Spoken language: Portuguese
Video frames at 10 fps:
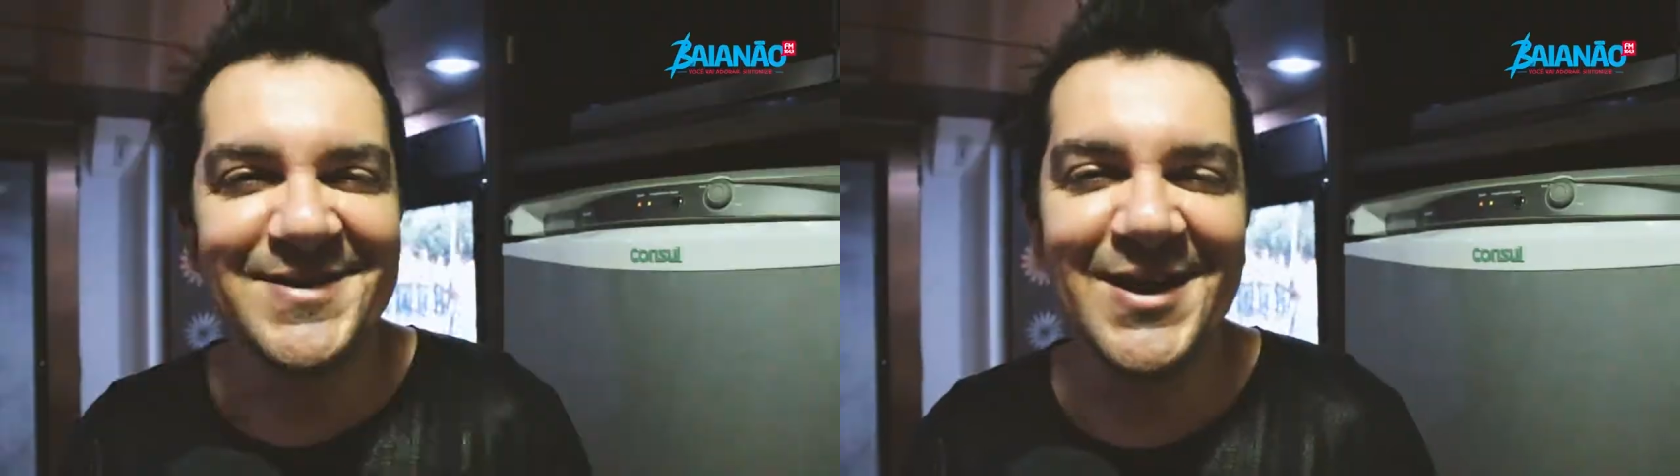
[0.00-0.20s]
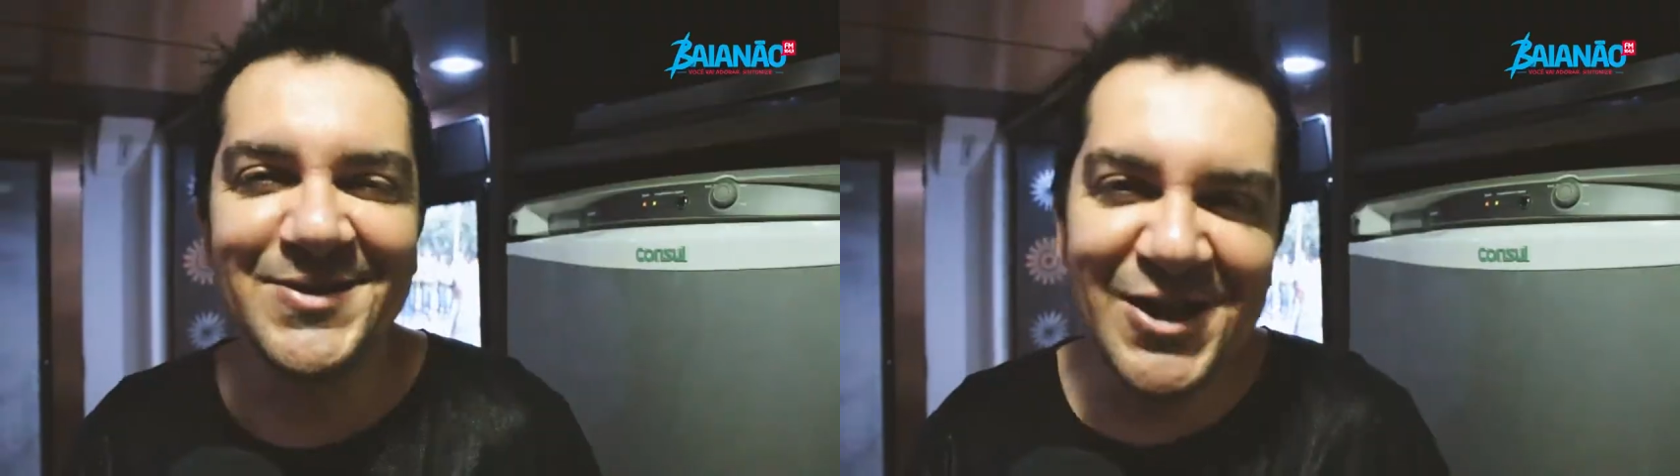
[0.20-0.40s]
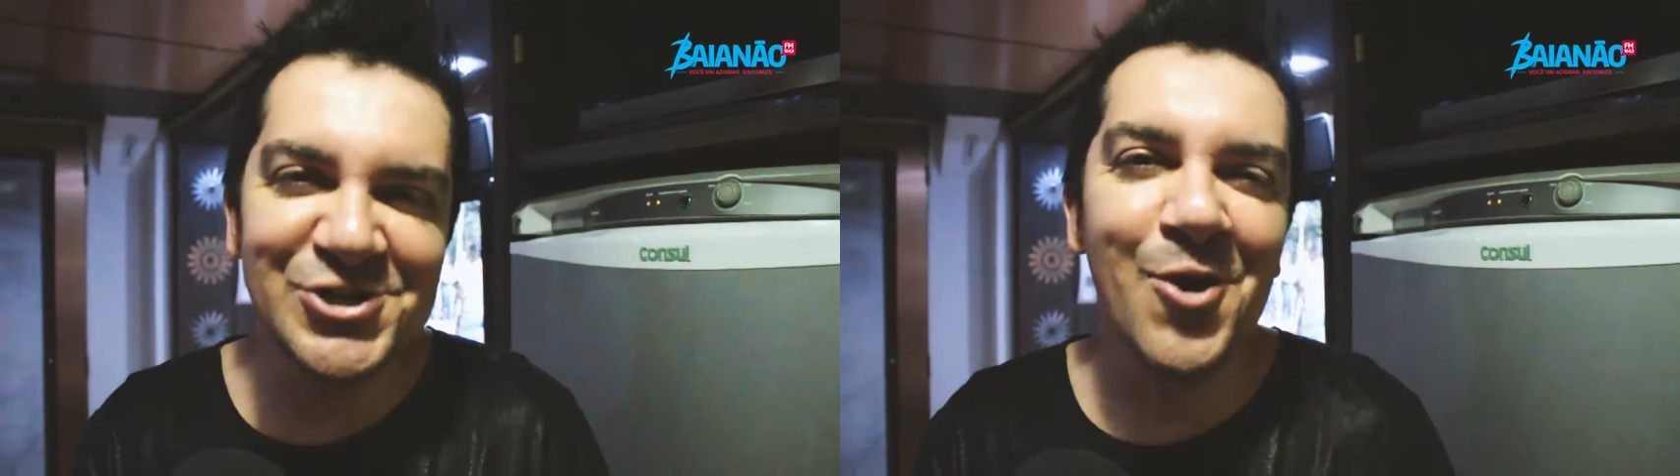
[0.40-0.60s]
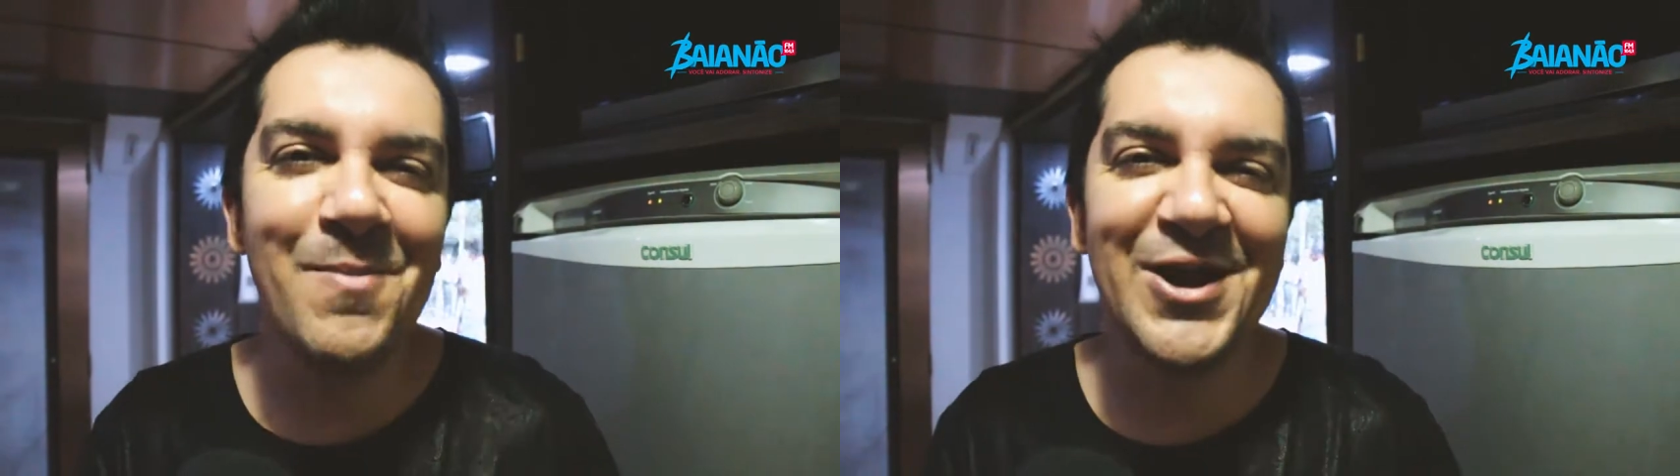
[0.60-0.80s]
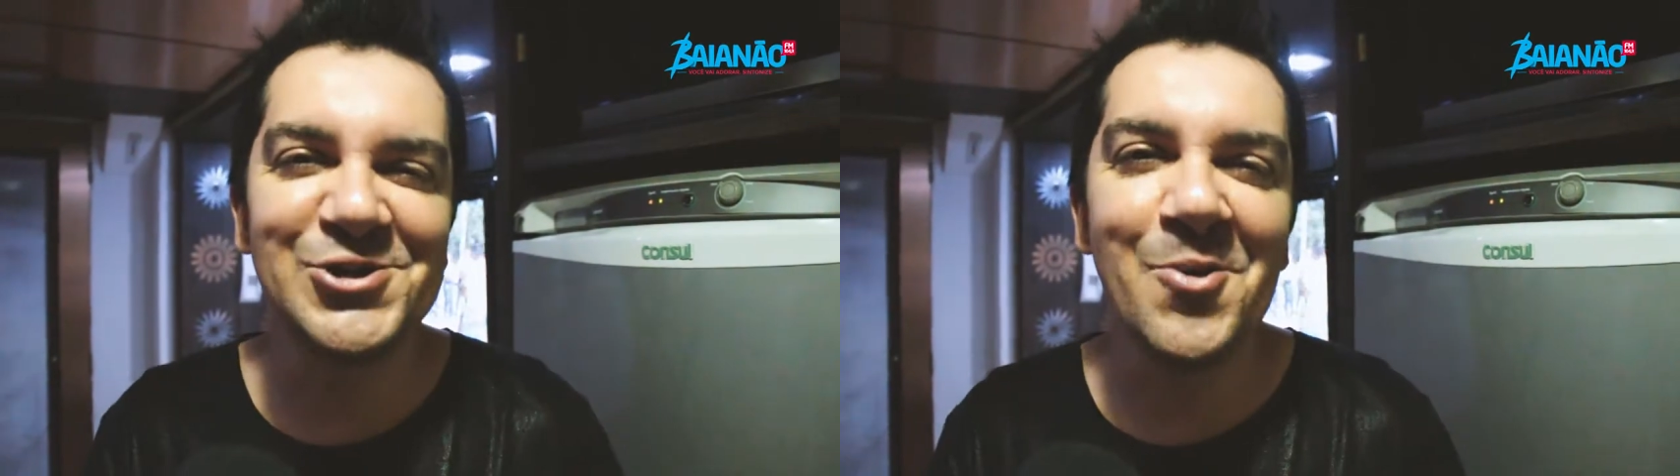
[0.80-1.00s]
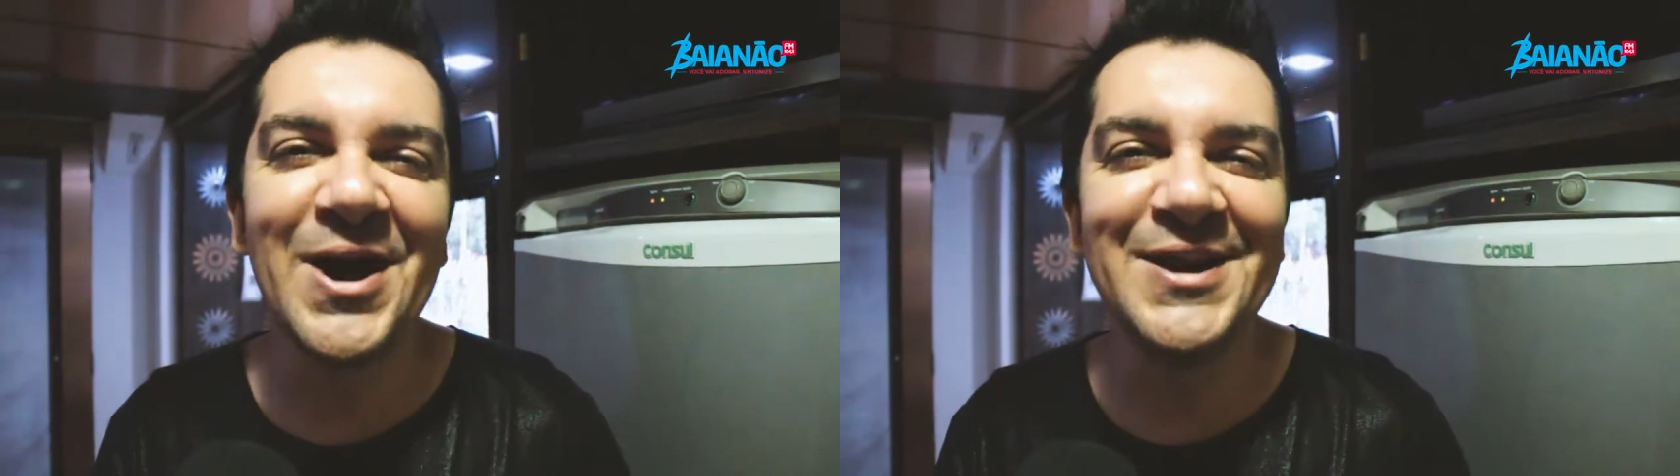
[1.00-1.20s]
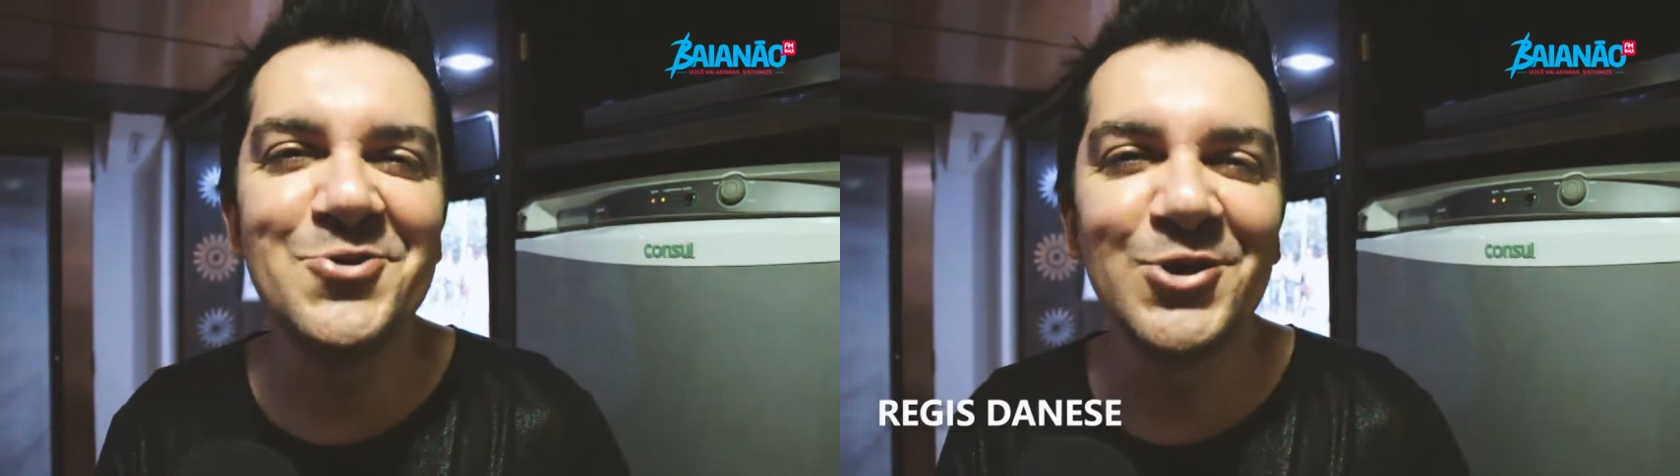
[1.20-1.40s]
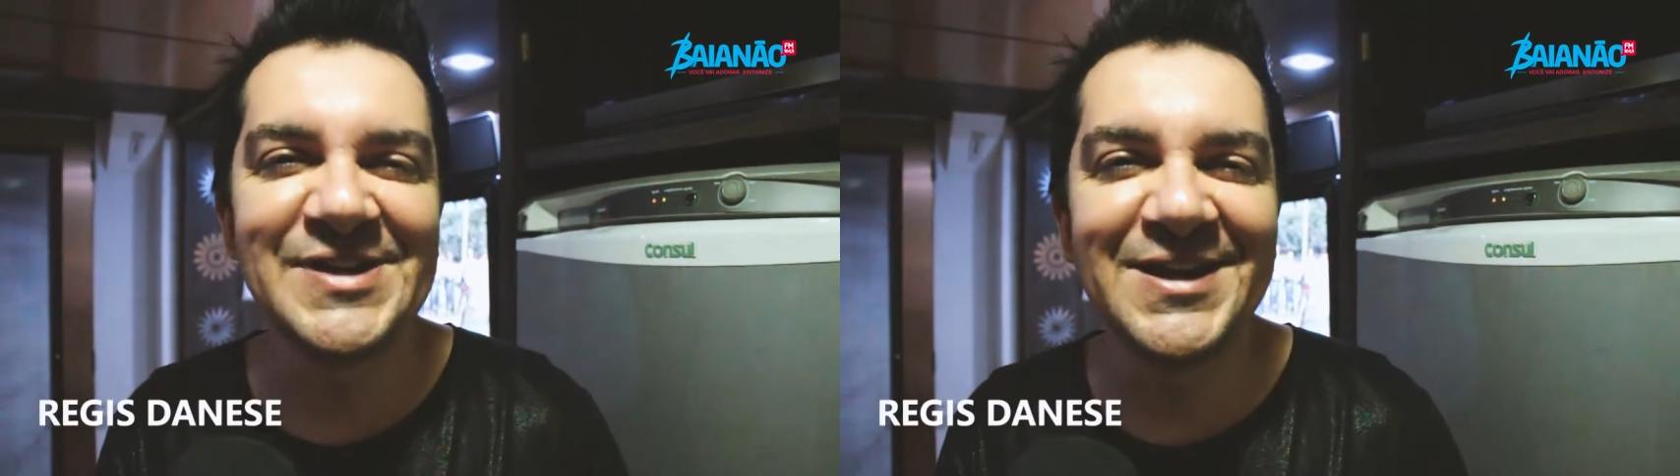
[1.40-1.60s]
Quero deixar um beijão
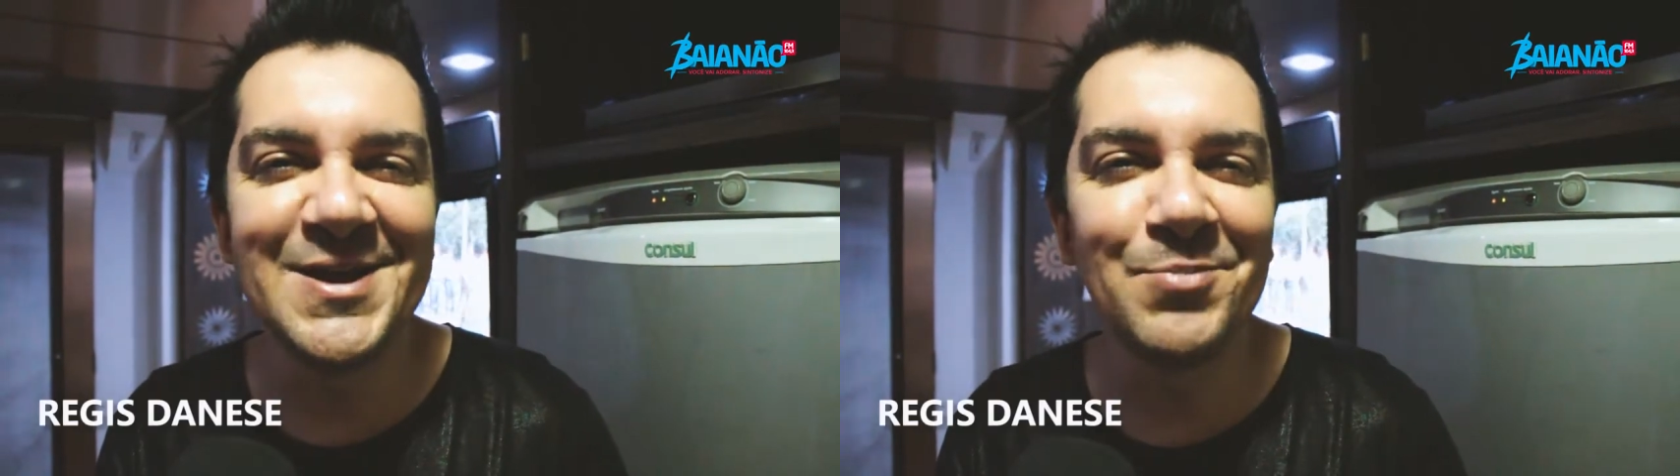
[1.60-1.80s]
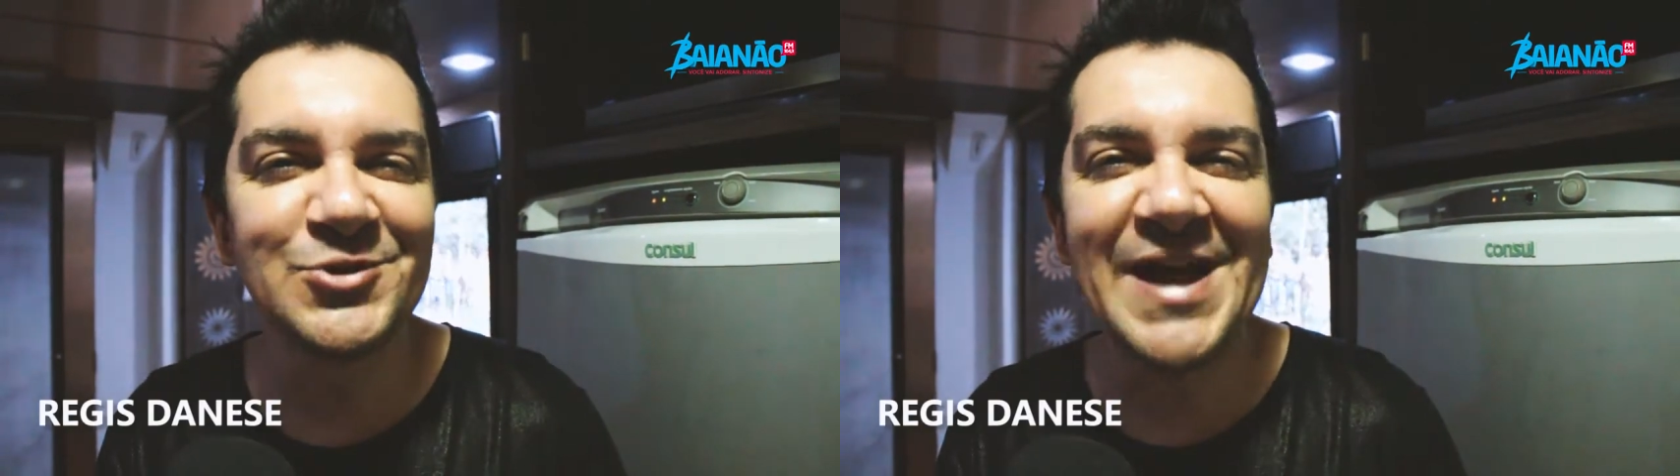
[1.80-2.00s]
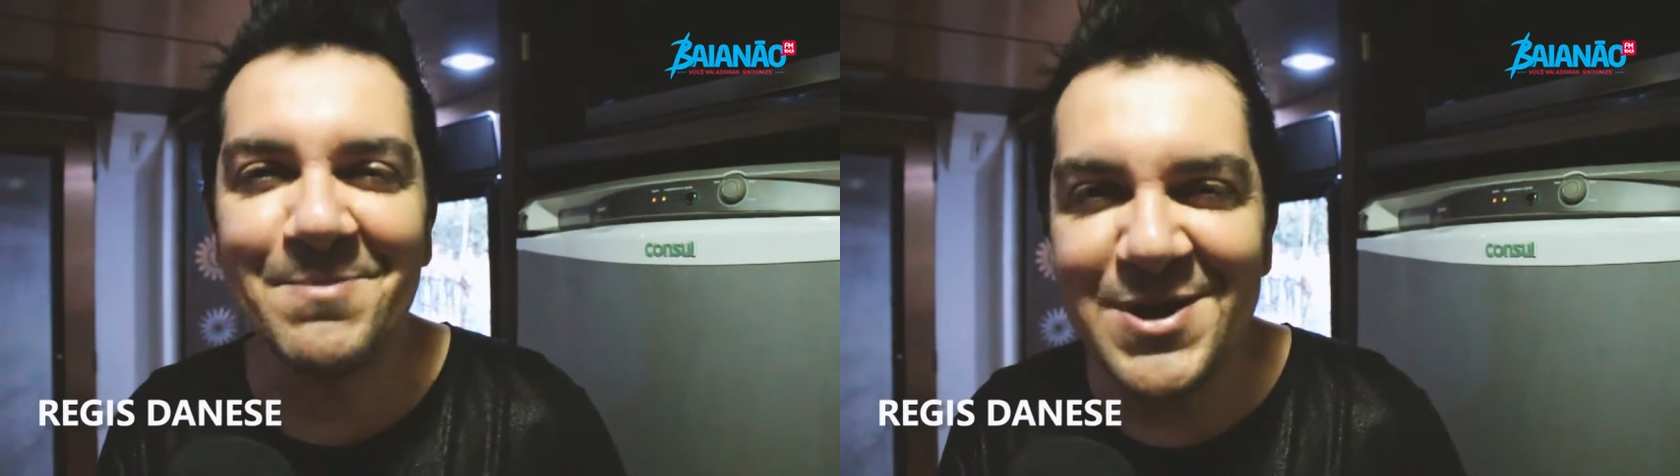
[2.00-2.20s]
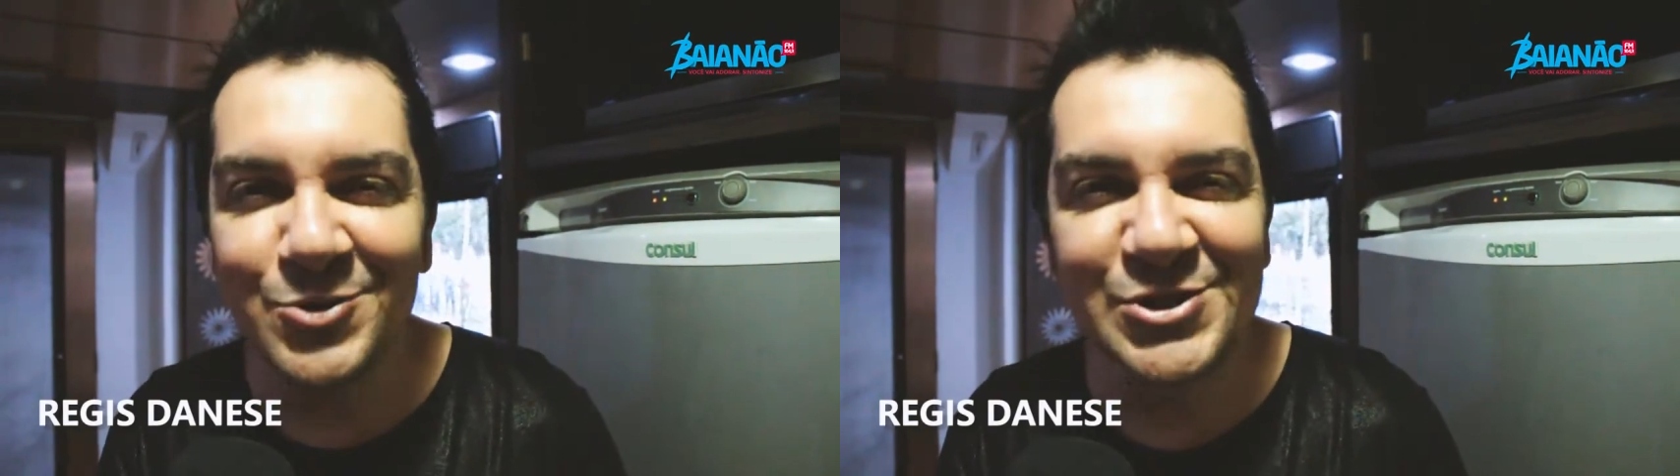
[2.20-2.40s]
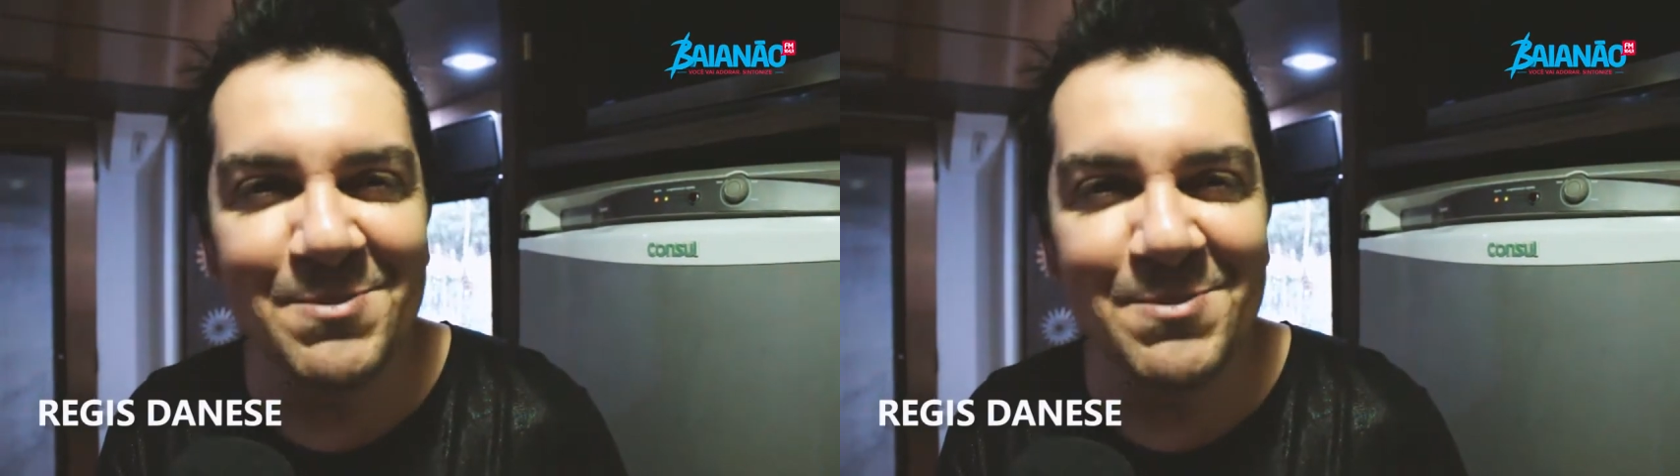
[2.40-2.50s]
carinhoso aqui para os amigos,